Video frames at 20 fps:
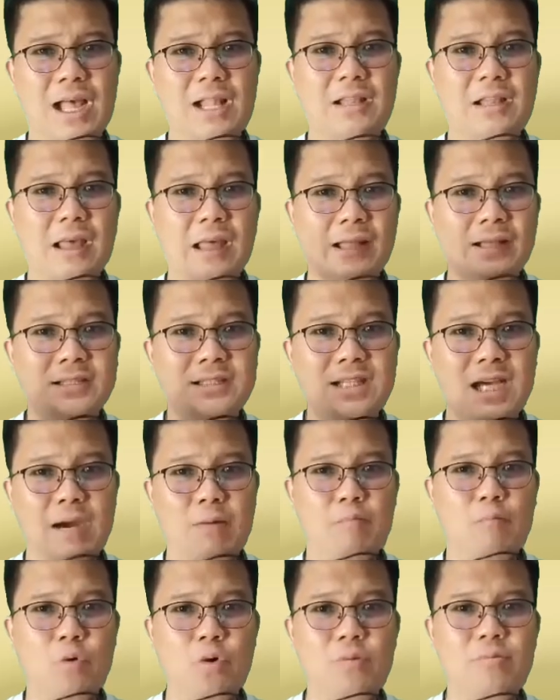ท่าน จะ
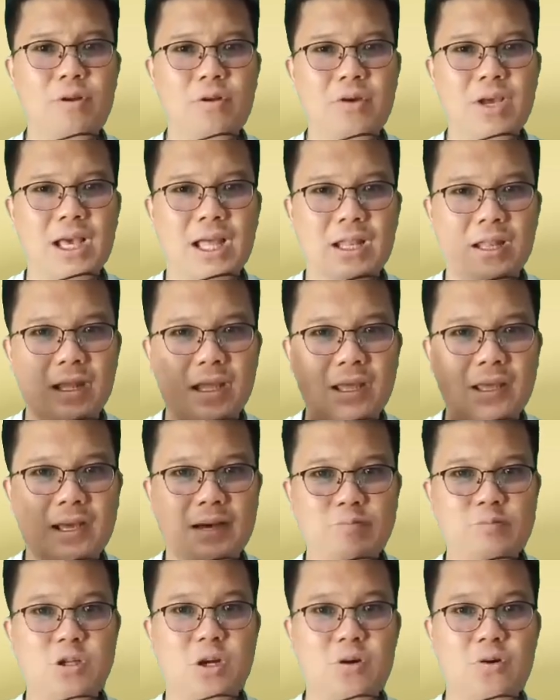มูนไปด้วยกัน
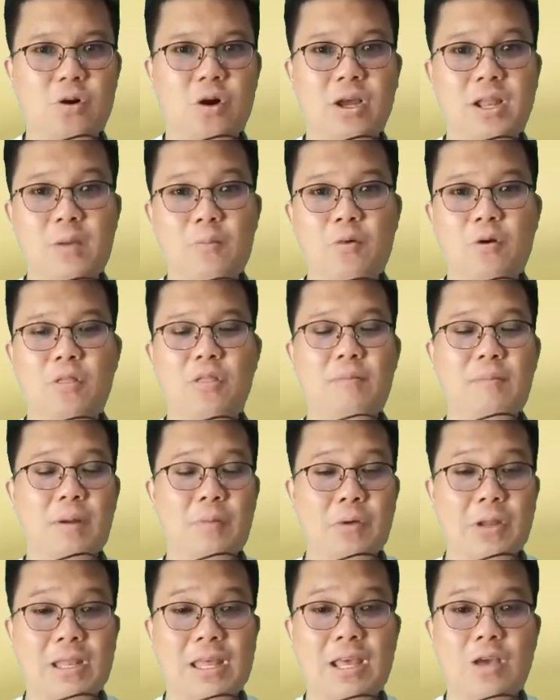กับช่องคอยนิมูนสำหรับ
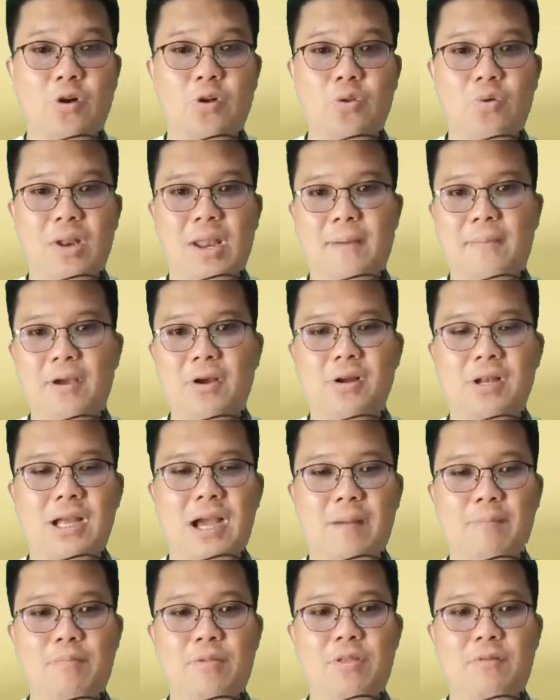วันนี้ขอตัวลาไปก่อนค
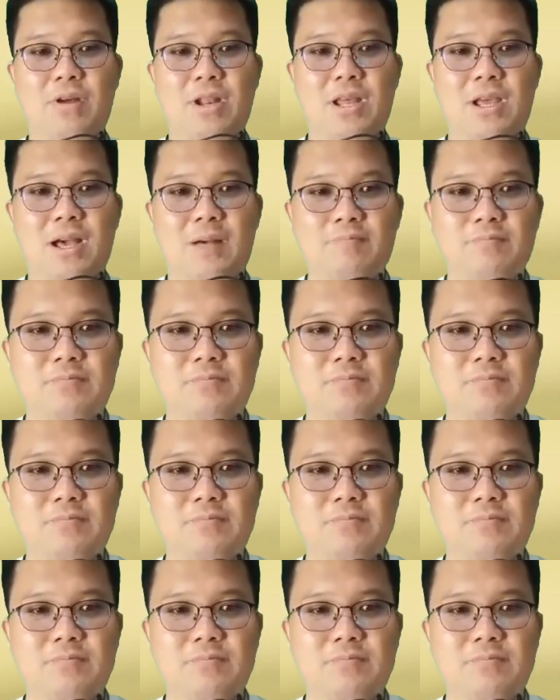รับ สวัสดีครั